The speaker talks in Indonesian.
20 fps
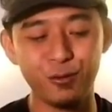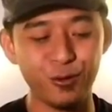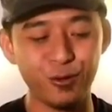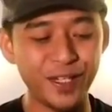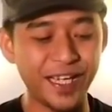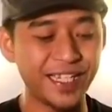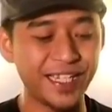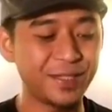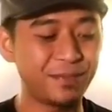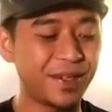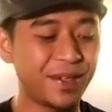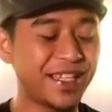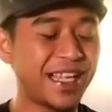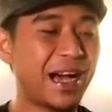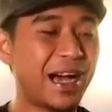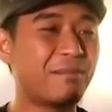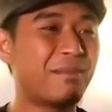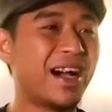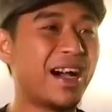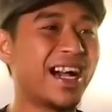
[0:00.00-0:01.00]
guru yang
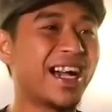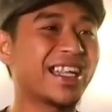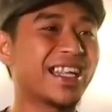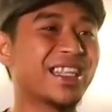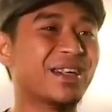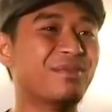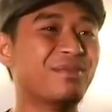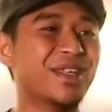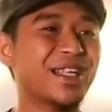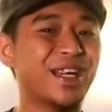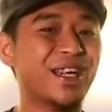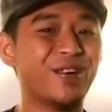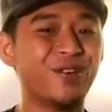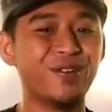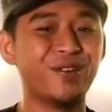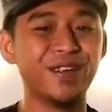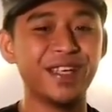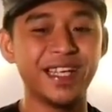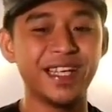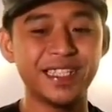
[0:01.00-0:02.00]
seperti apa kata
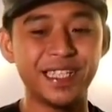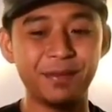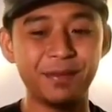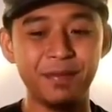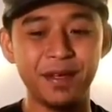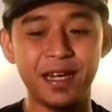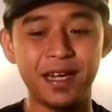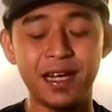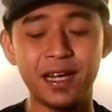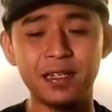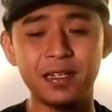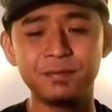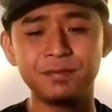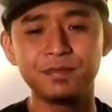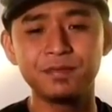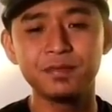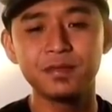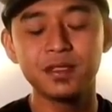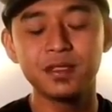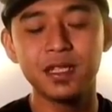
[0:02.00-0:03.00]
beliau. Ya saya bilang
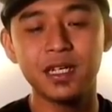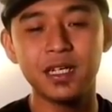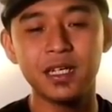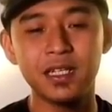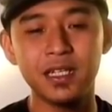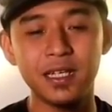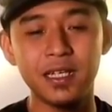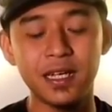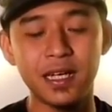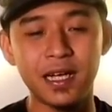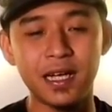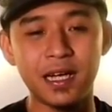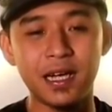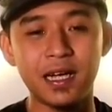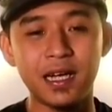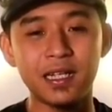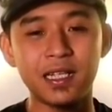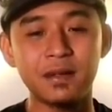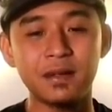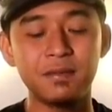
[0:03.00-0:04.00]

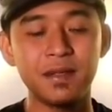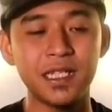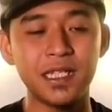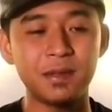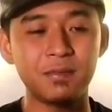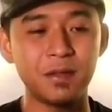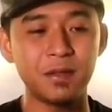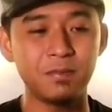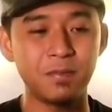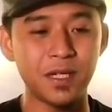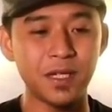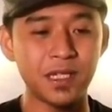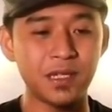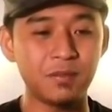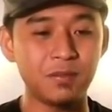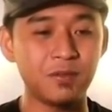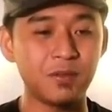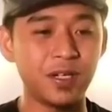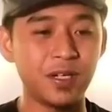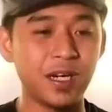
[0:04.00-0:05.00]
ketika teman-teman
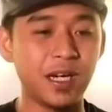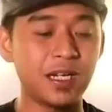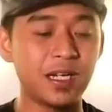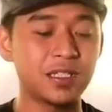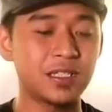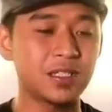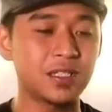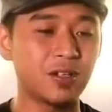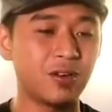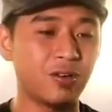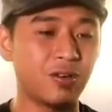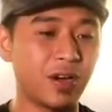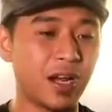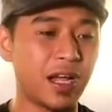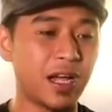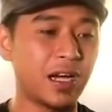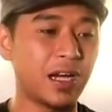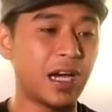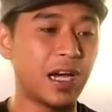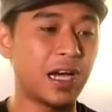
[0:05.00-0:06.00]
bertemu dengan
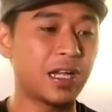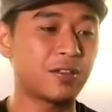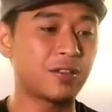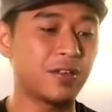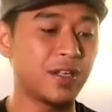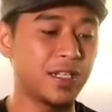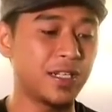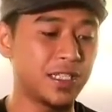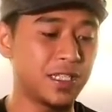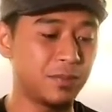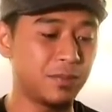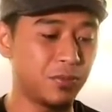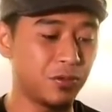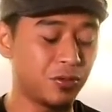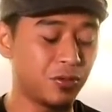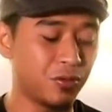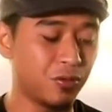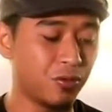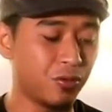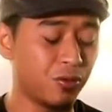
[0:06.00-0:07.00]
seseorang atau yang
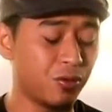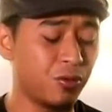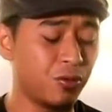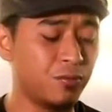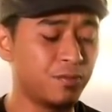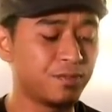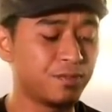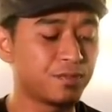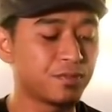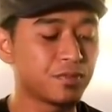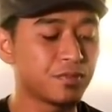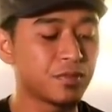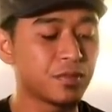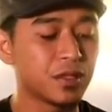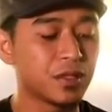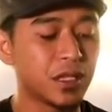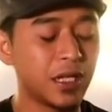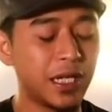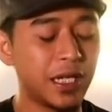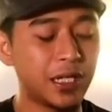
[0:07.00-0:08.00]
disebut guru,
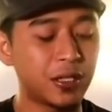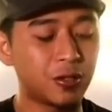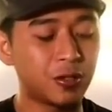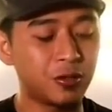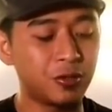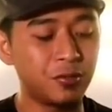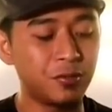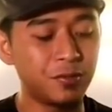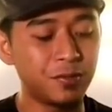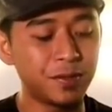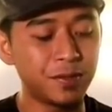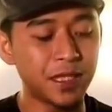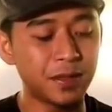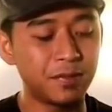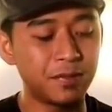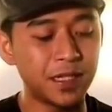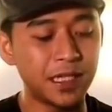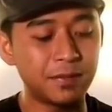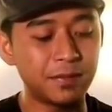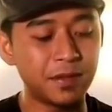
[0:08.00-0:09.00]
itu
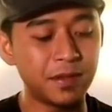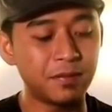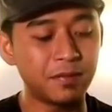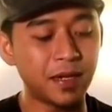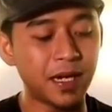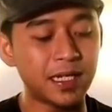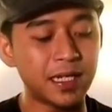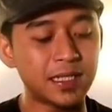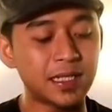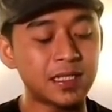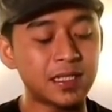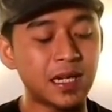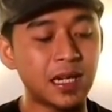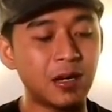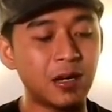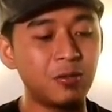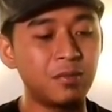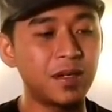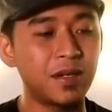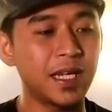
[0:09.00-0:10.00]
teman-teman merasa
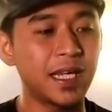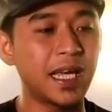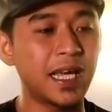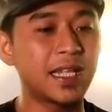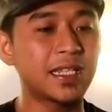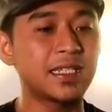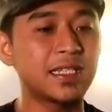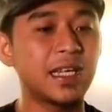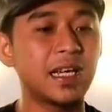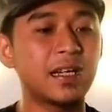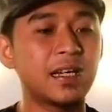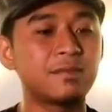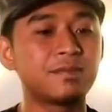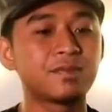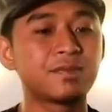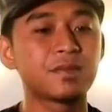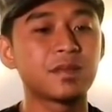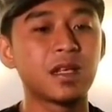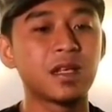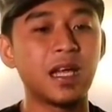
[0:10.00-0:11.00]
selalu
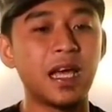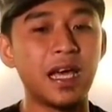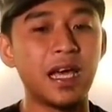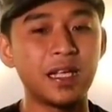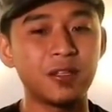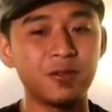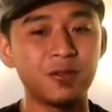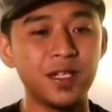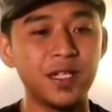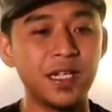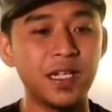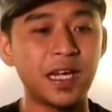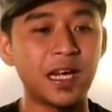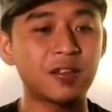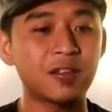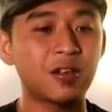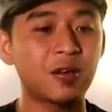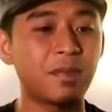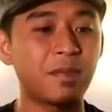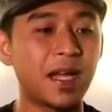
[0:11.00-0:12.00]
mengingatnya. Ya, itu
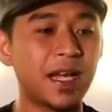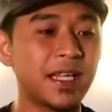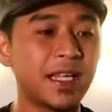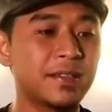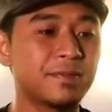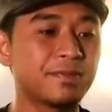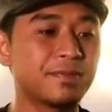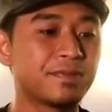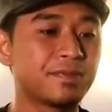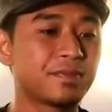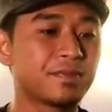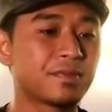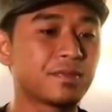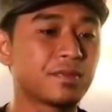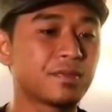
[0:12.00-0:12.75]
indikator paling